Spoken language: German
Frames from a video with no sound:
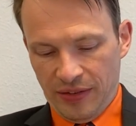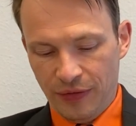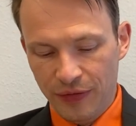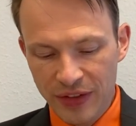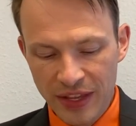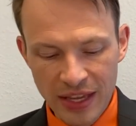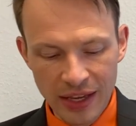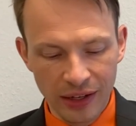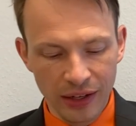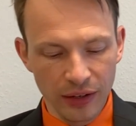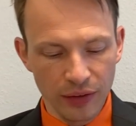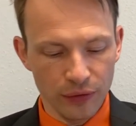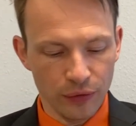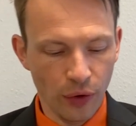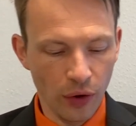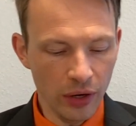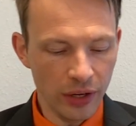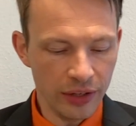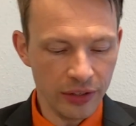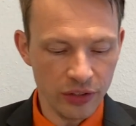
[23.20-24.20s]
Wir
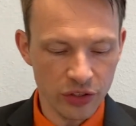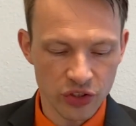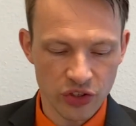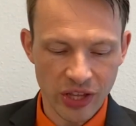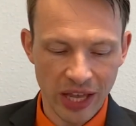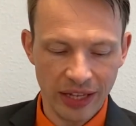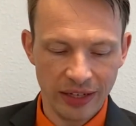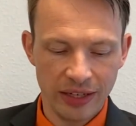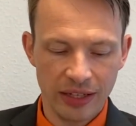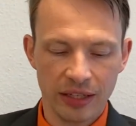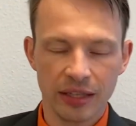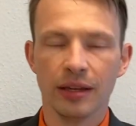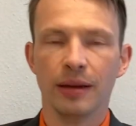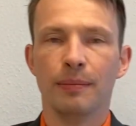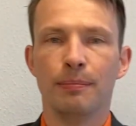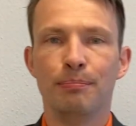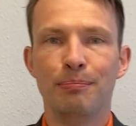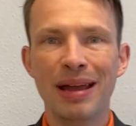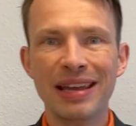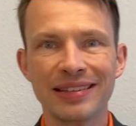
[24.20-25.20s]
wollen ständig
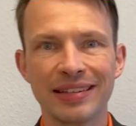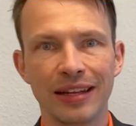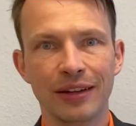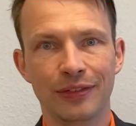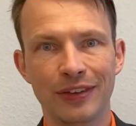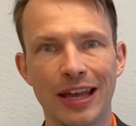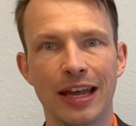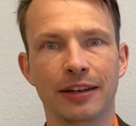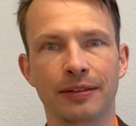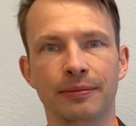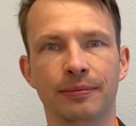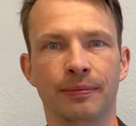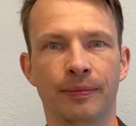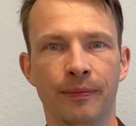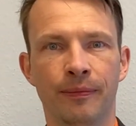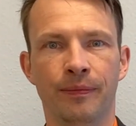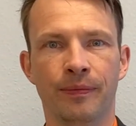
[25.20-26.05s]
besser werden.